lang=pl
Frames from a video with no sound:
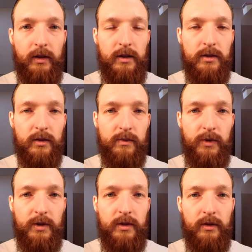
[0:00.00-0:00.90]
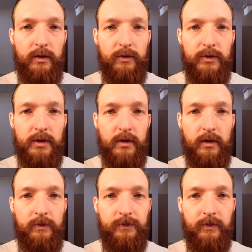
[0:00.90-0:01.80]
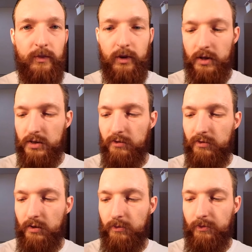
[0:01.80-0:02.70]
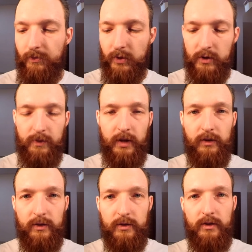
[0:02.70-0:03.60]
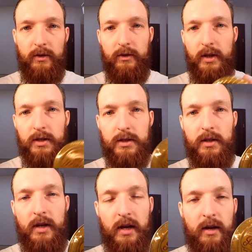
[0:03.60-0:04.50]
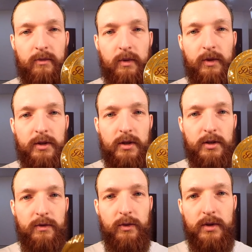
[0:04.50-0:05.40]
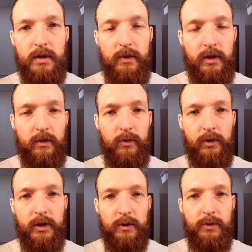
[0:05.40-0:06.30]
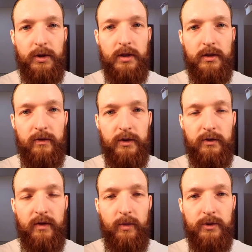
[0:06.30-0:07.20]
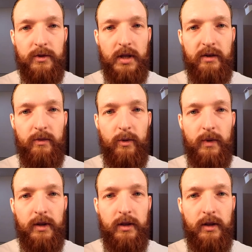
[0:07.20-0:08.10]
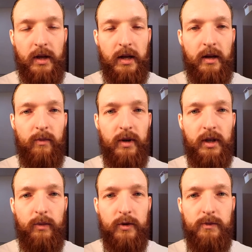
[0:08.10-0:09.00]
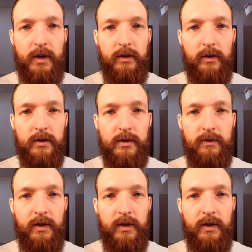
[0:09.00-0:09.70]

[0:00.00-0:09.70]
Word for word: I co, z mojej strony to wszystko. Polecam Wam Prospector z Gold Rush. Mam nadzieję, że wkrótce będę mógł też przetestować dwie pozostałe pomady marki Prospectors.